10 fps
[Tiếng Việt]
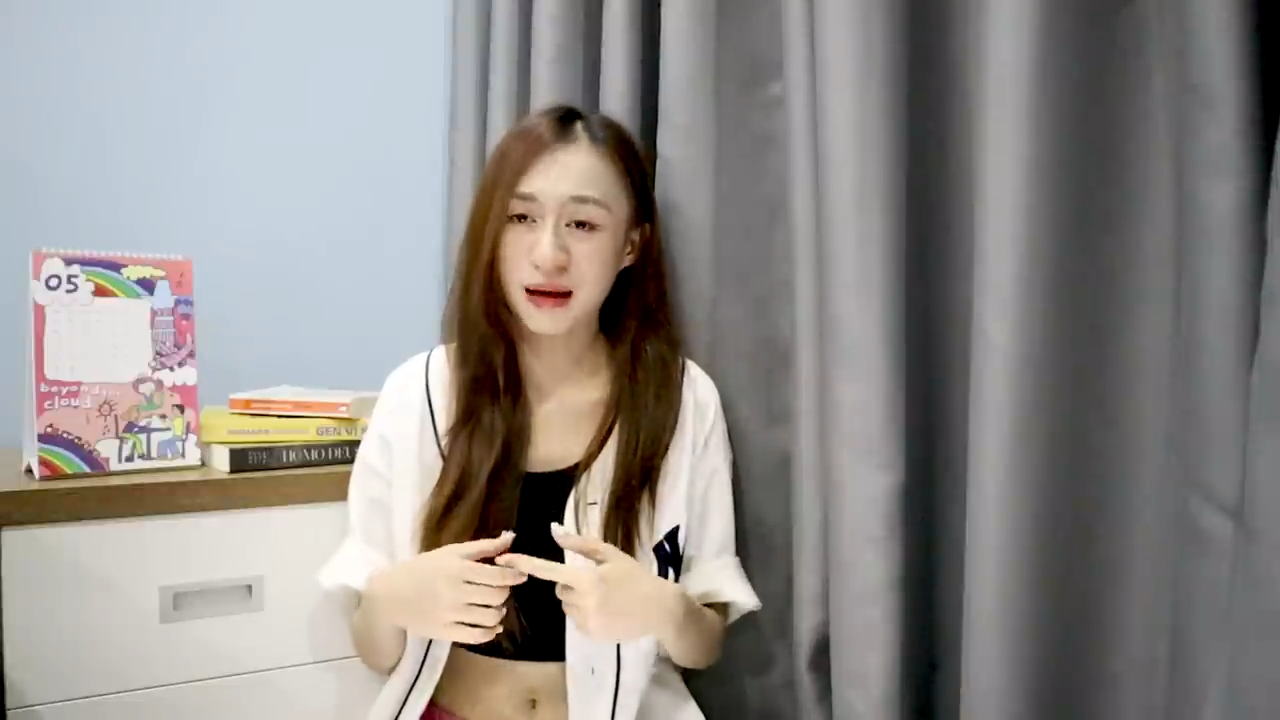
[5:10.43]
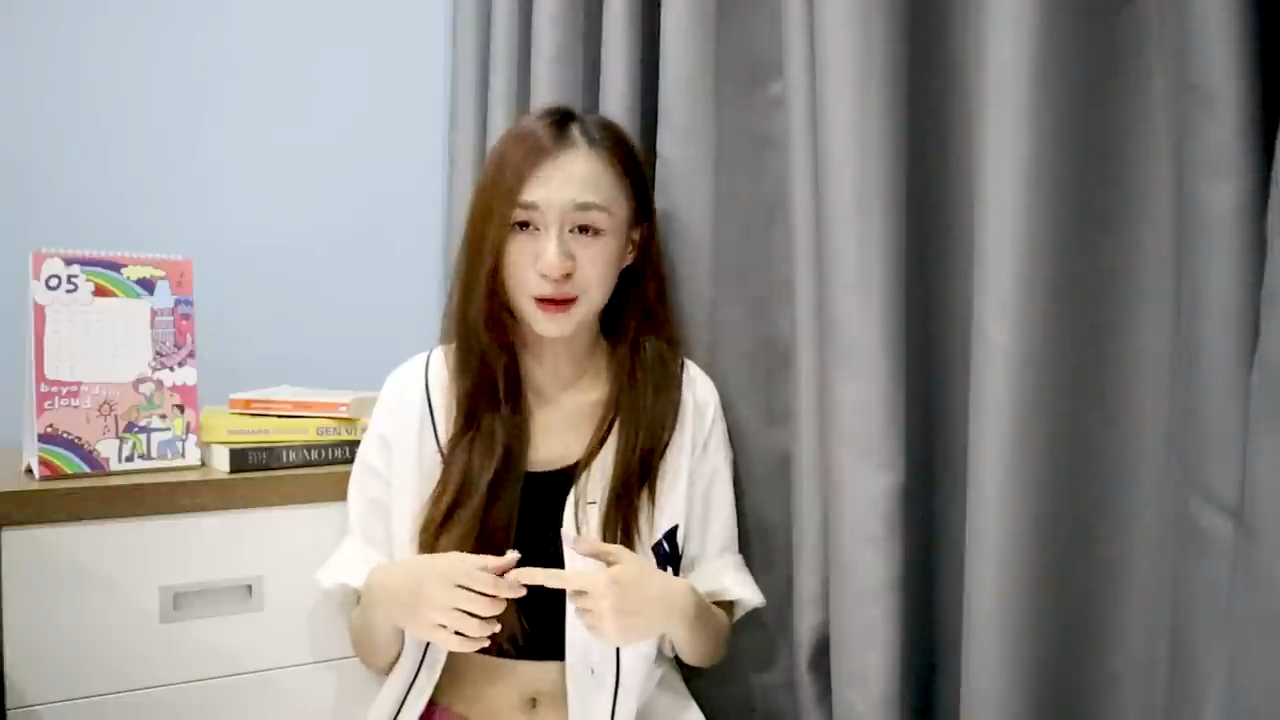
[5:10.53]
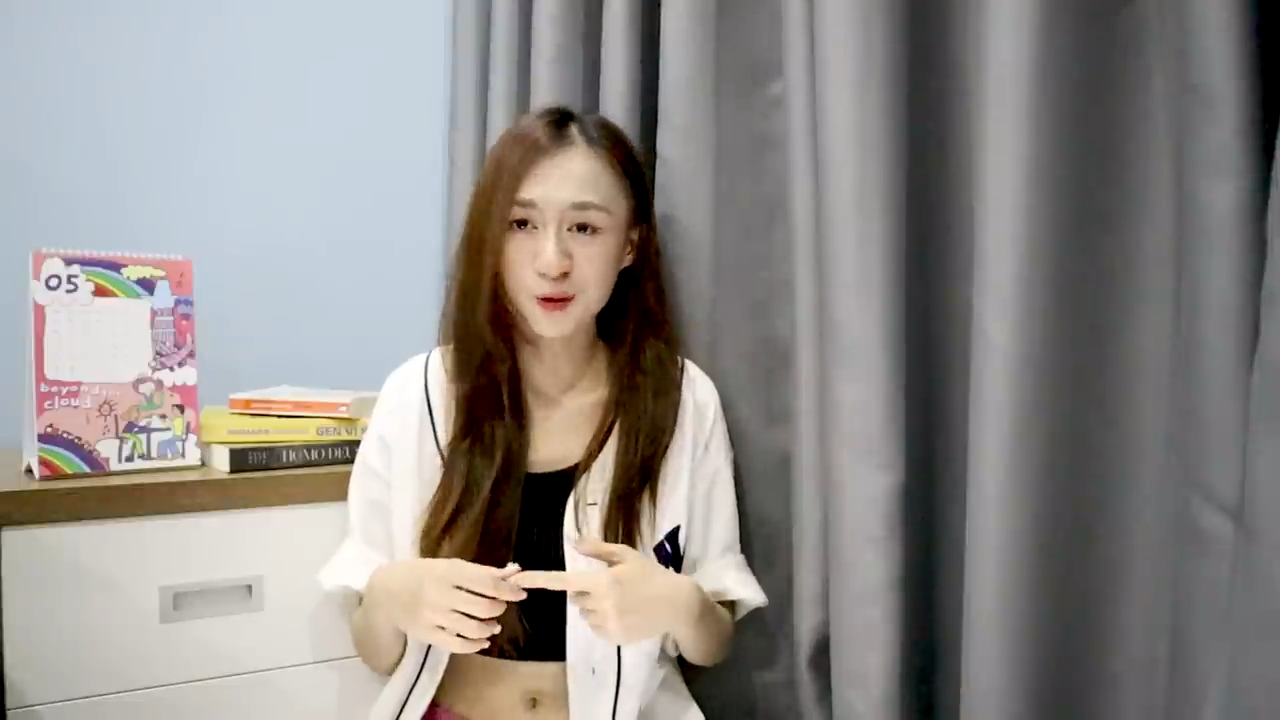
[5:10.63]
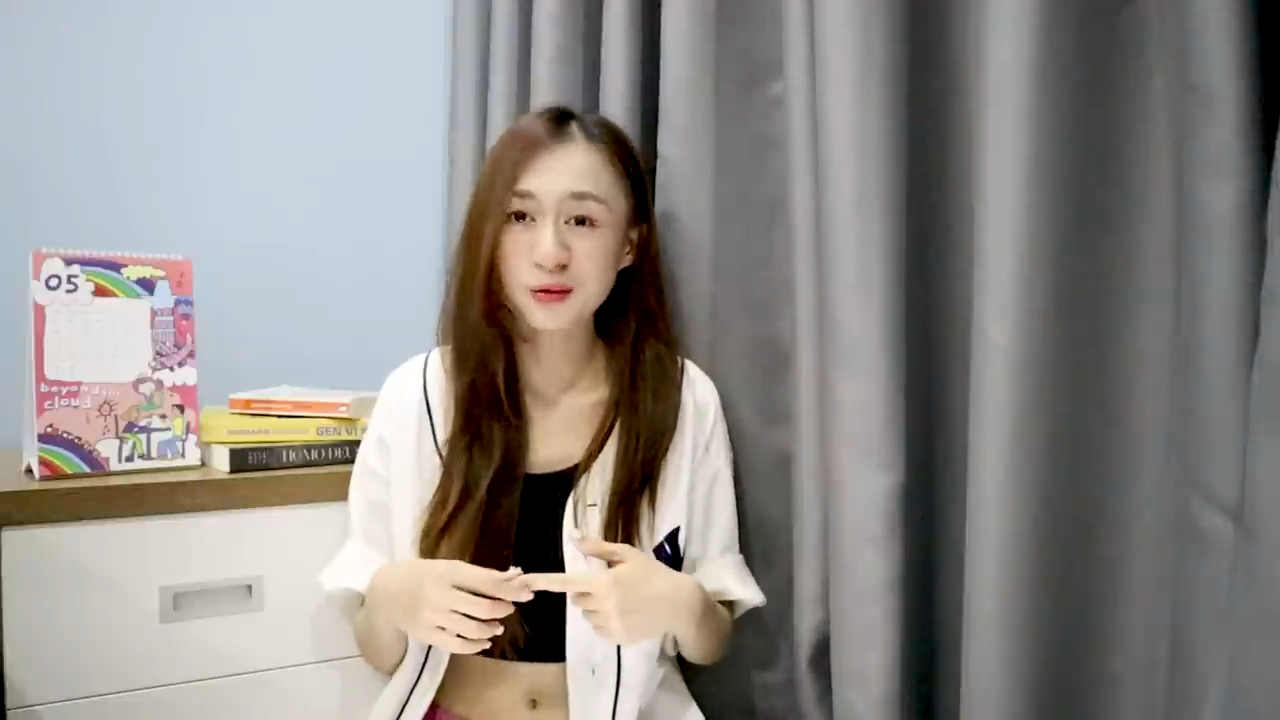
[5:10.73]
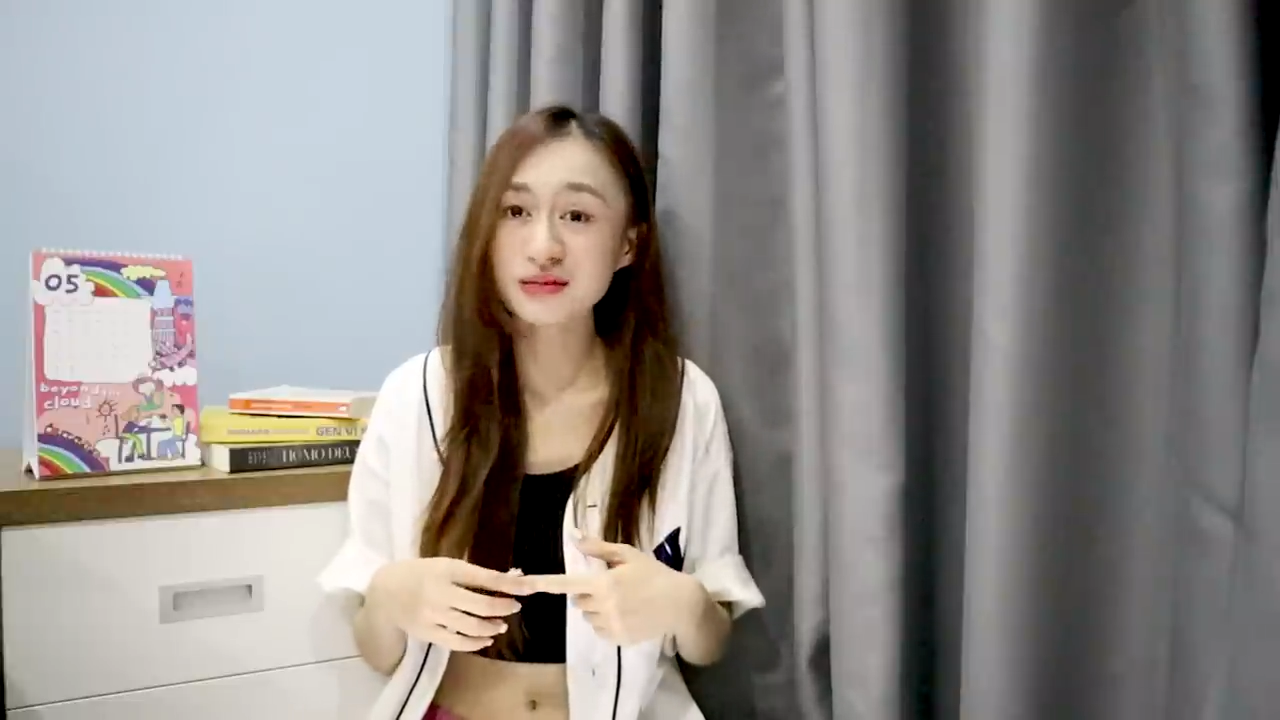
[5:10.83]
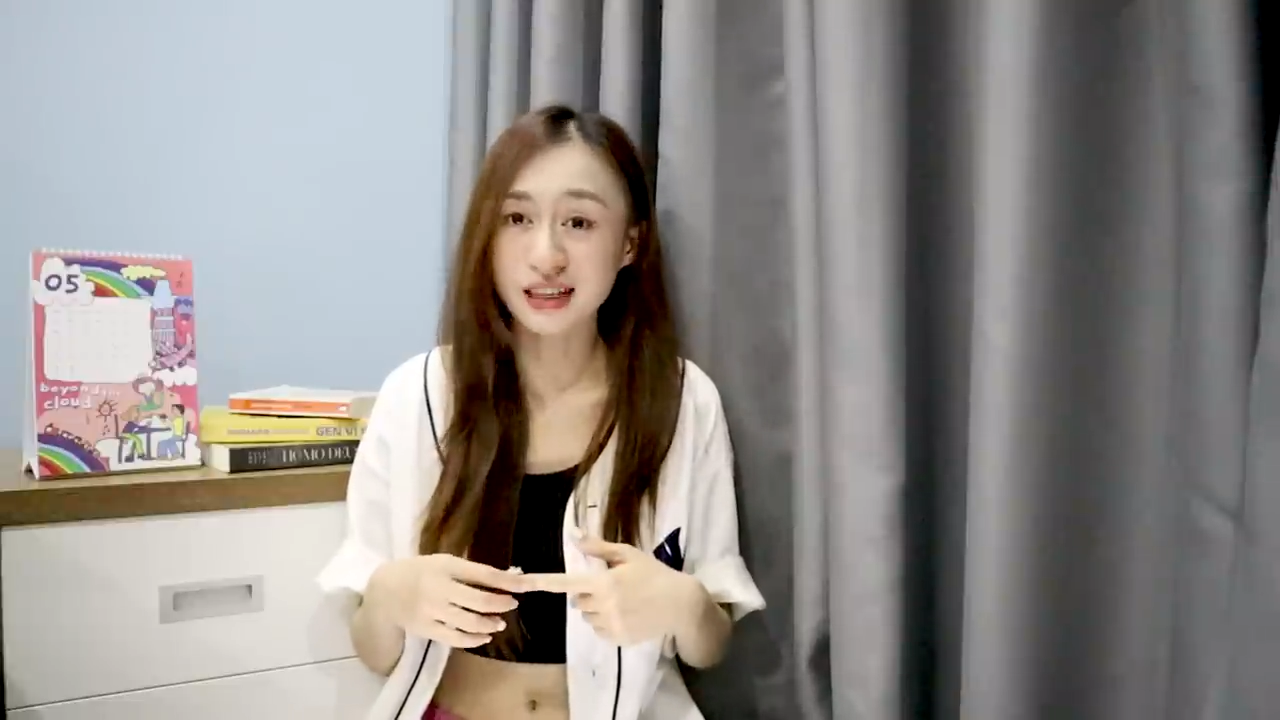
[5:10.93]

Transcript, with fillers: bạn cũng